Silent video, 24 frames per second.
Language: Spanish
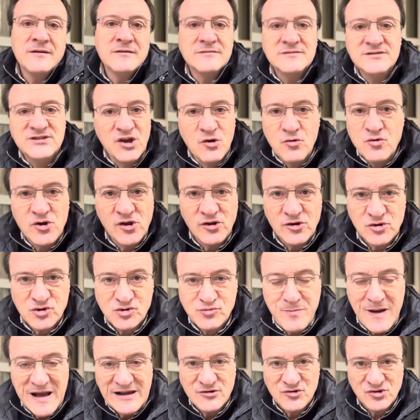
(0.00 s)
de uno de los
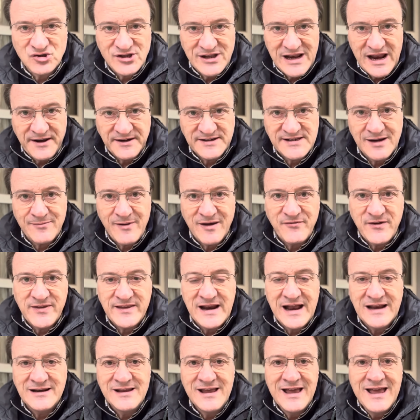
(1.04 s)
bancos de la Reserva
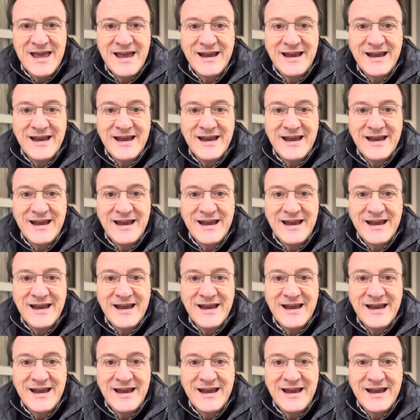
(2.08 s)
Federal